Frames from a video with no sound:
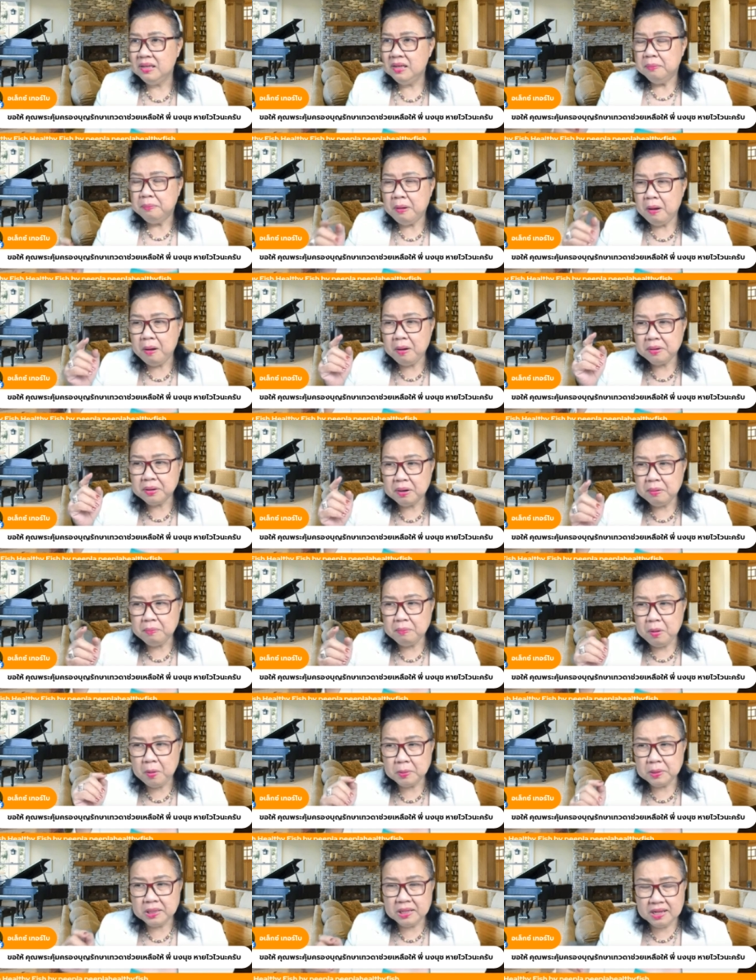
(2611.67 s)
พอเรามอง
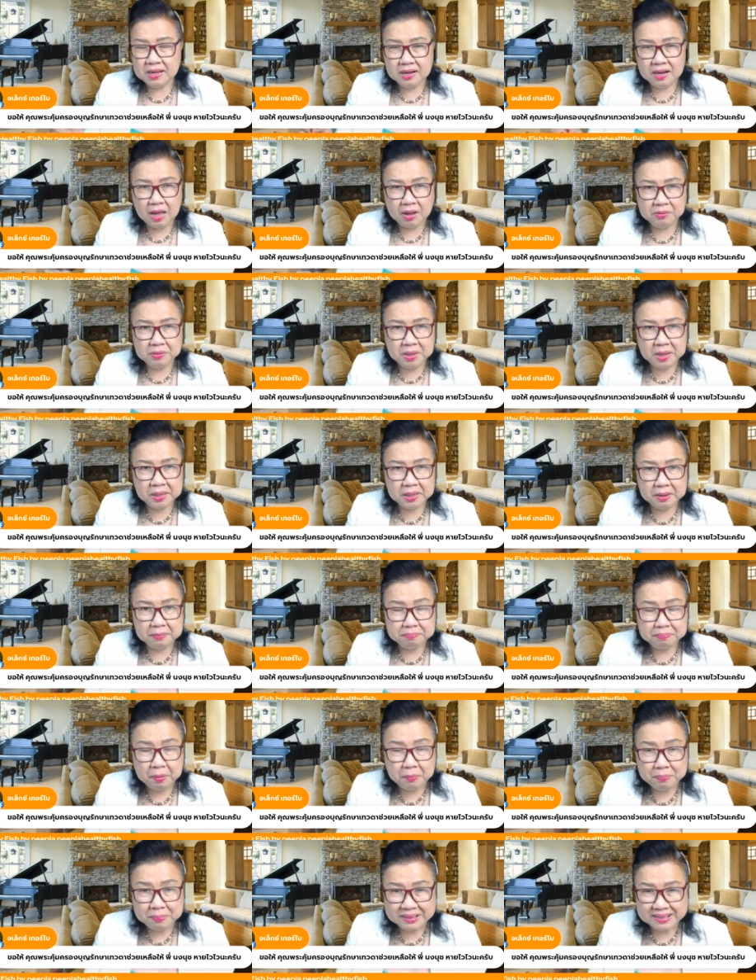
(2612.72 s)
สิ่งเหล่านี้เสร็จ
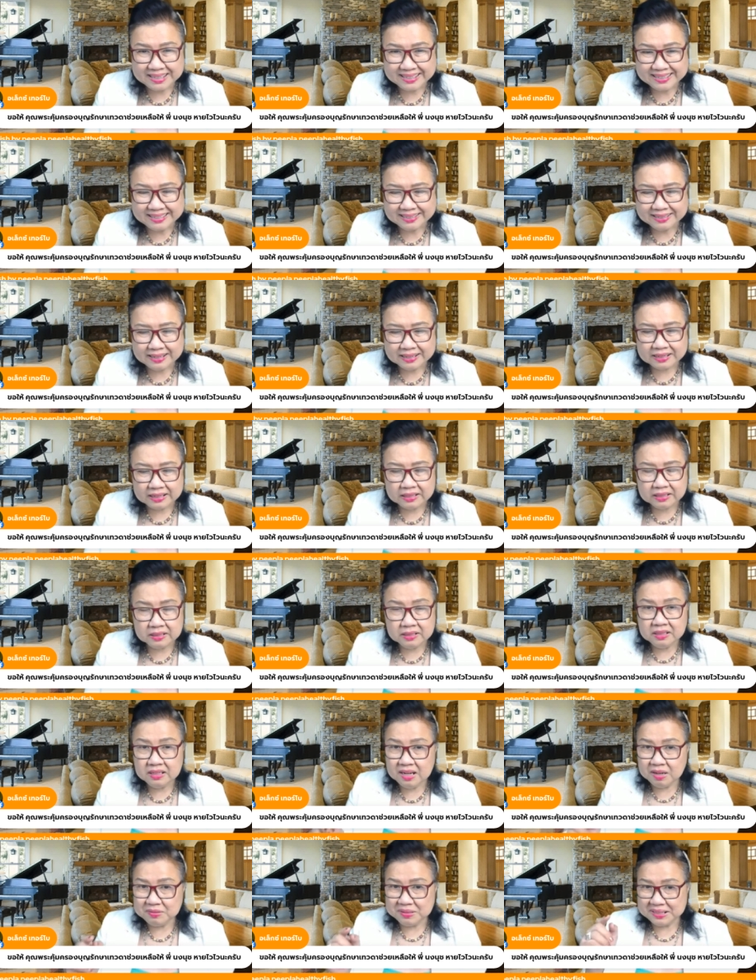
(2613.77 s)
ปุ๊บมันจะเกิดอะไรขึ้น
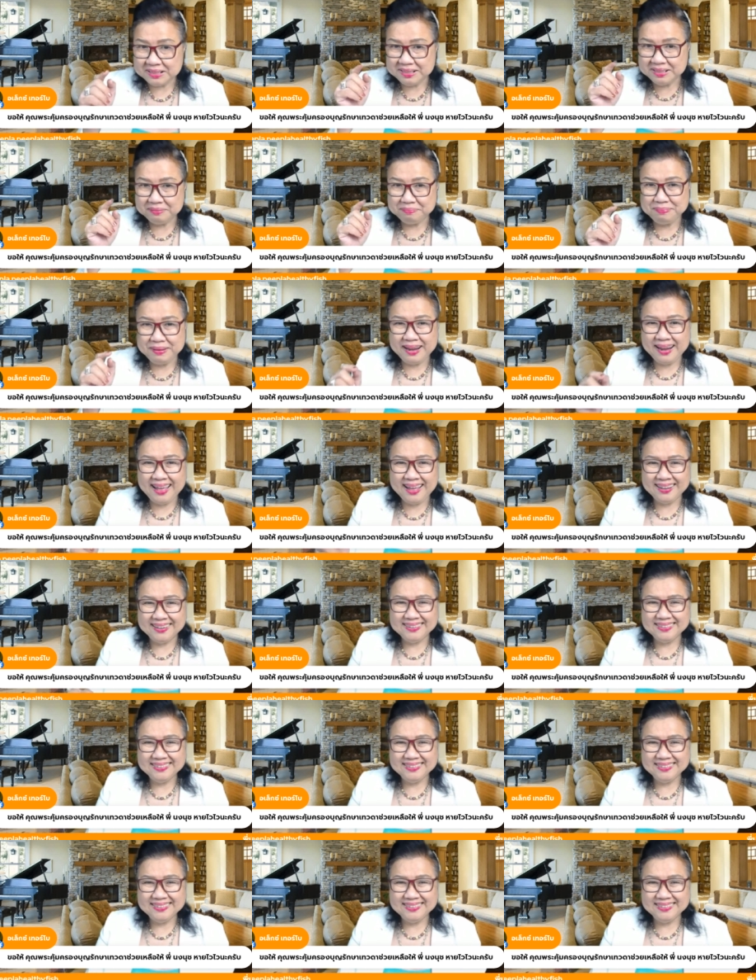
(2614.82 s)
เราจะเกิดพลัง